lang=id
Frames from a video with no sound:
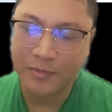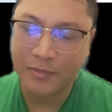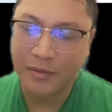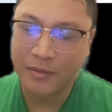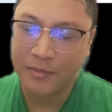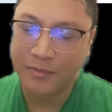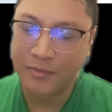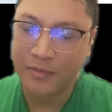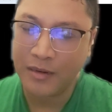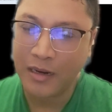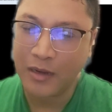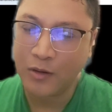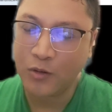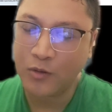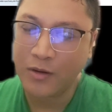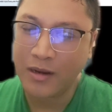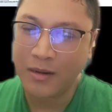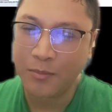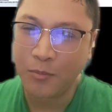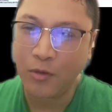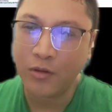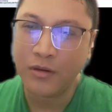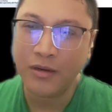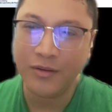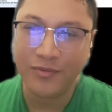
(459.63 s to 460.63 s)
me,
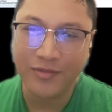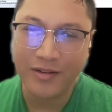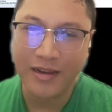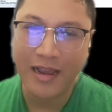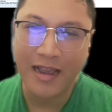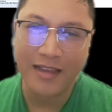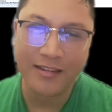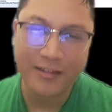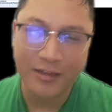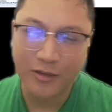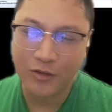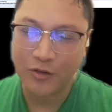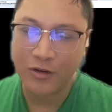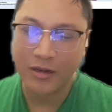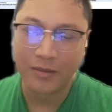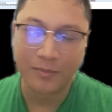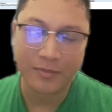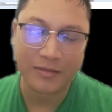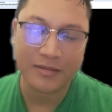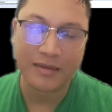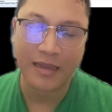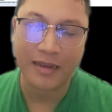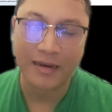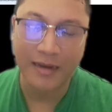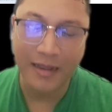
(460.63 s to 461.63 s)
melakukan modifikasi surat
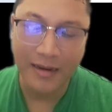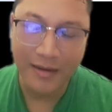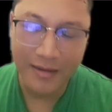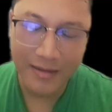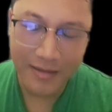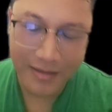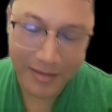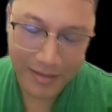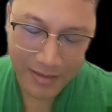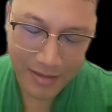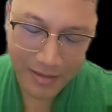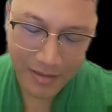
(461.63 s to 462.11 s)
pesanan